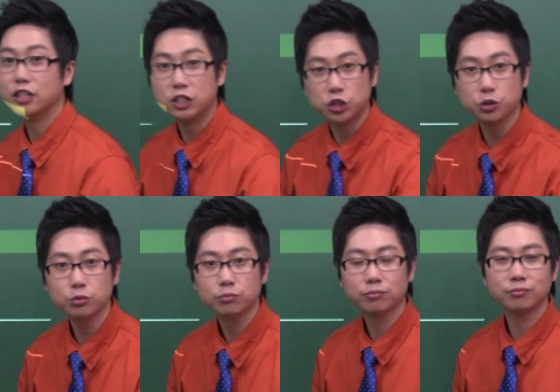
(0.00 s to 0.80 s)
Did
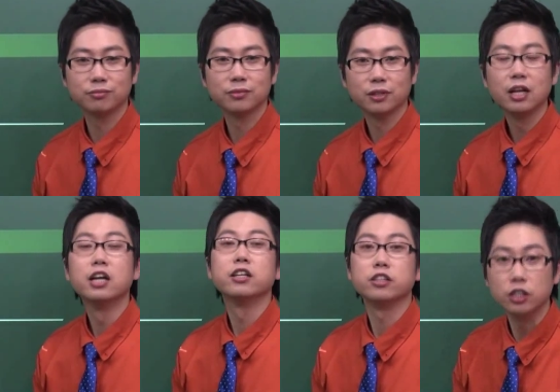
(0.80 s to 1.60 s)
you?
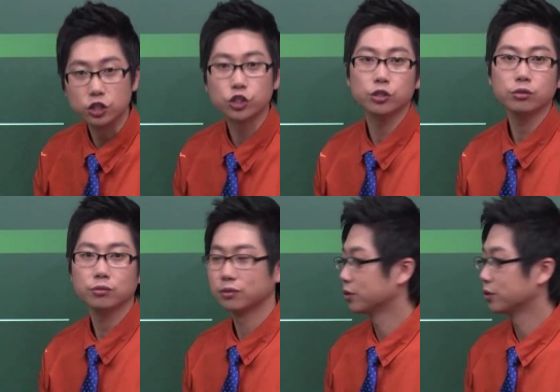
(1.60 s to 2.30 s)
Did you?